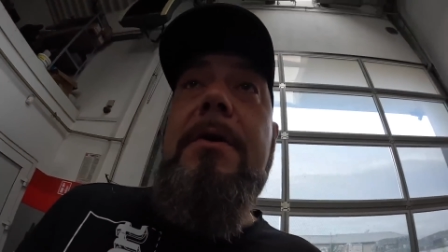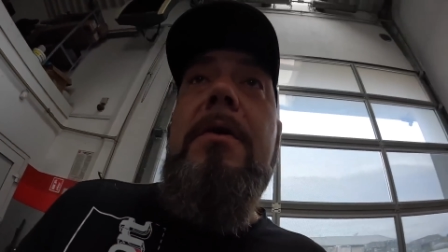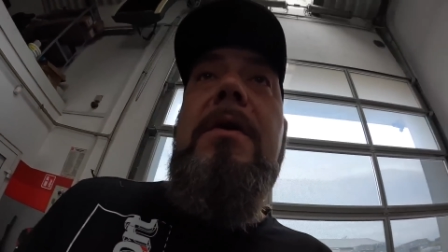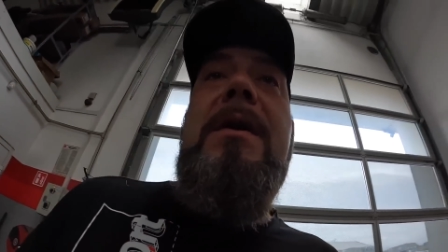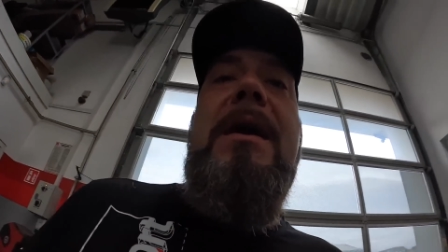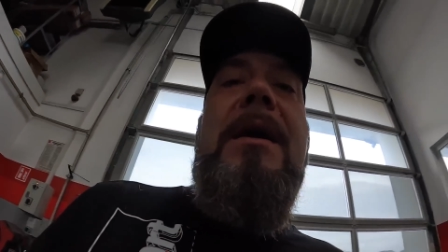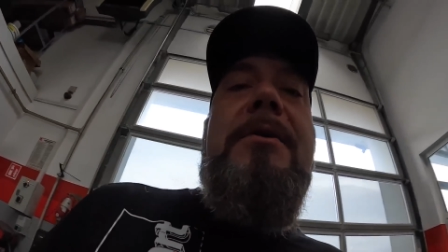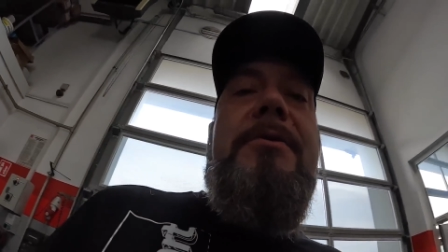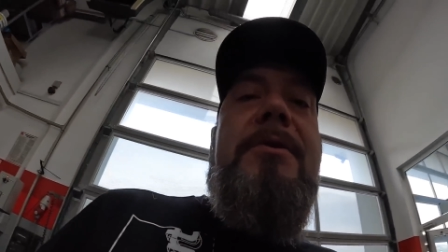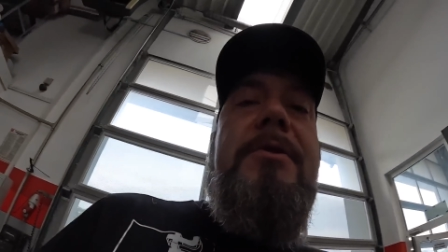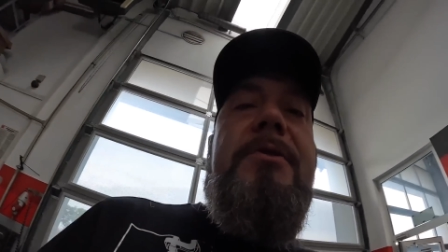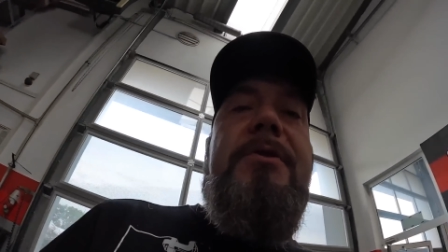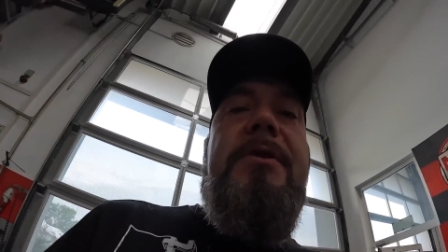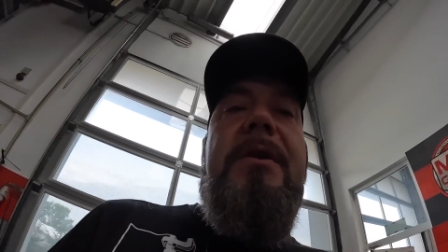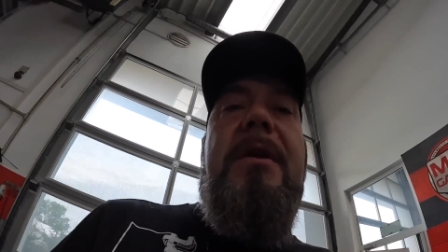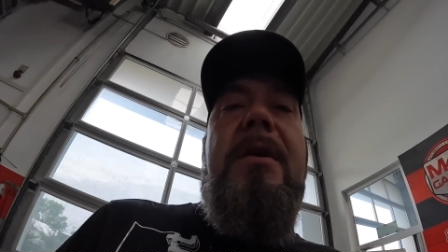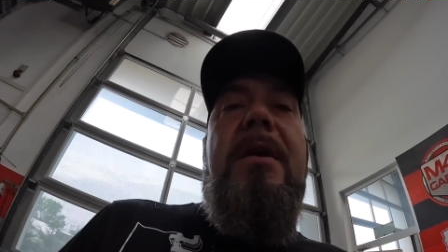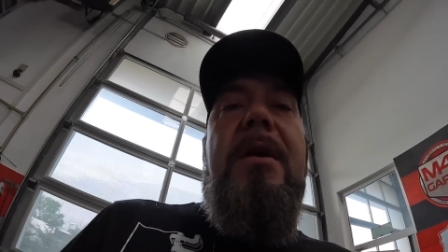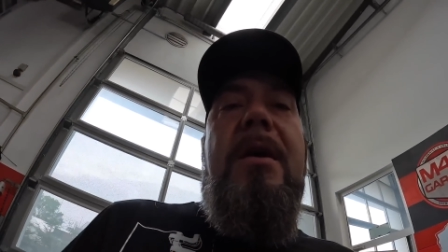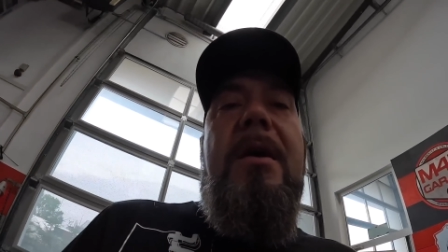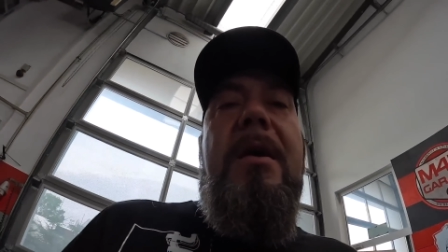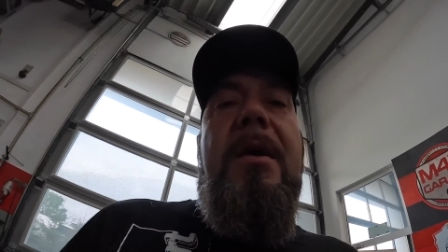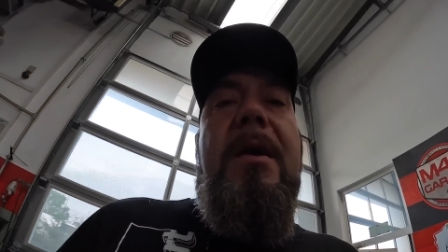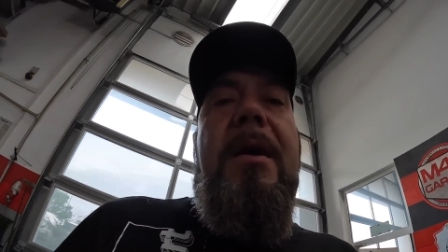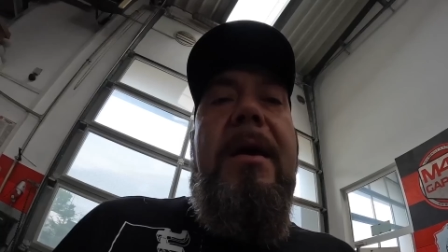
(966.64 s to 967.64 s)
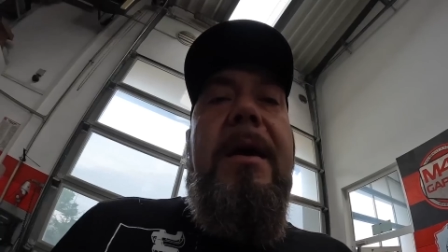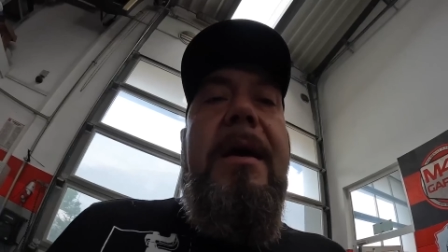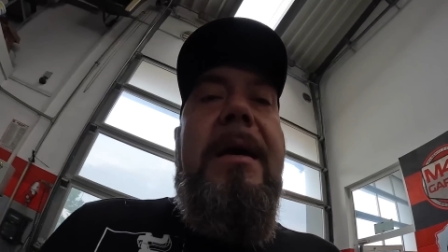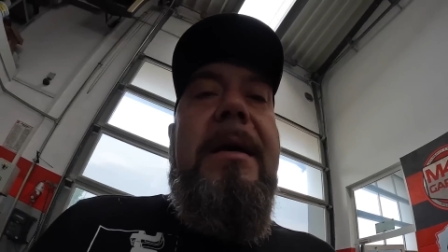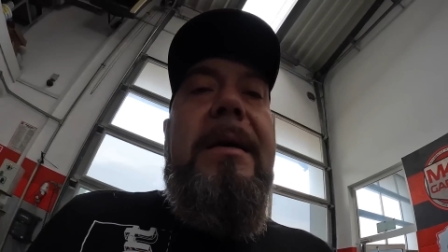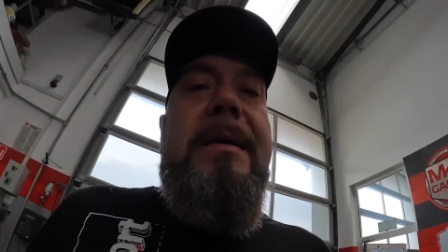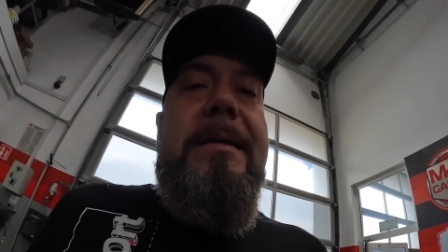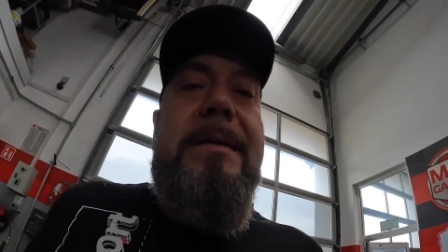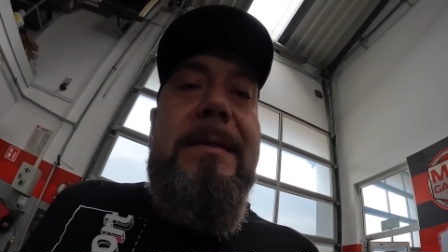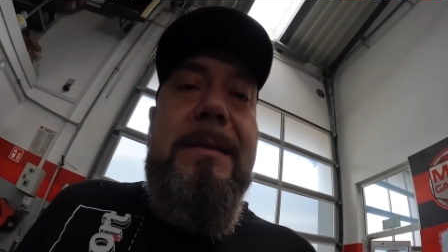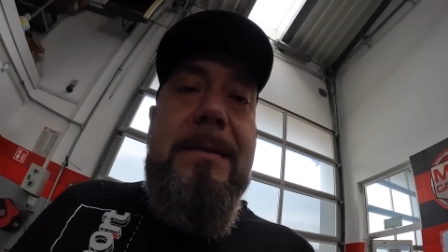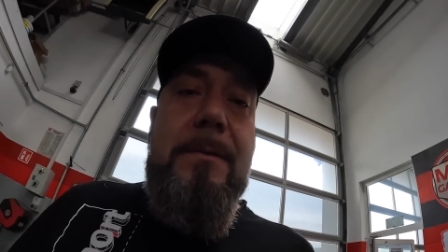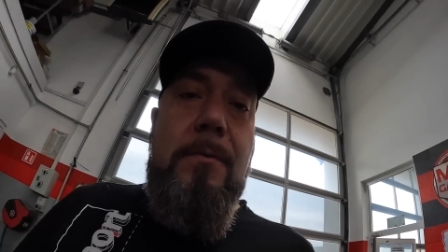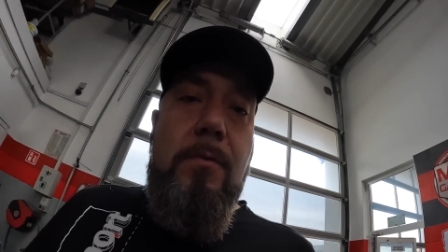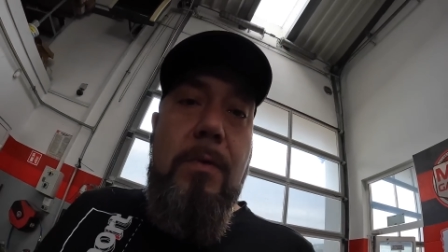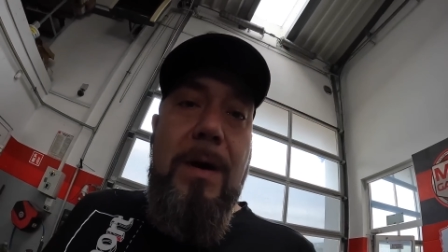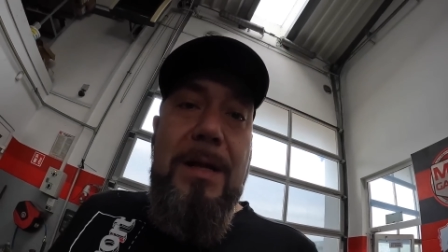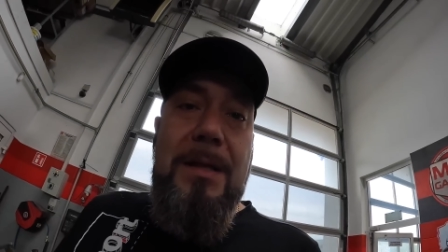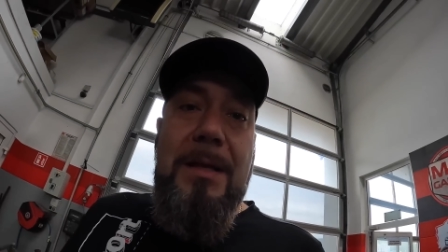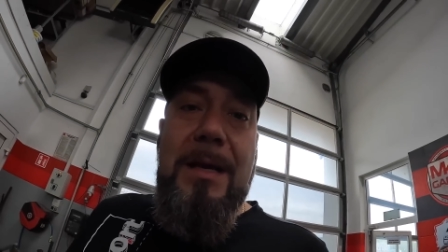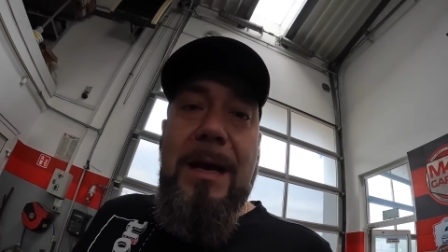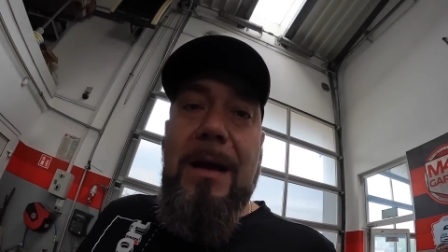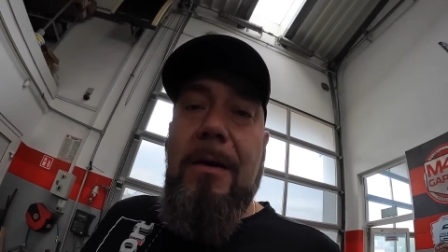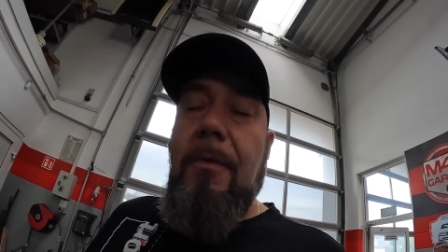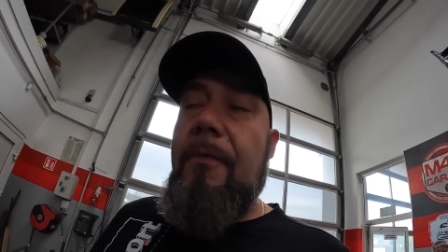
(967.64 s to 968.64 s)
się okaże, że e,
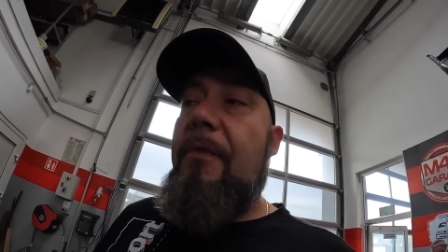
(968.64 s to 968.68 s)
składka,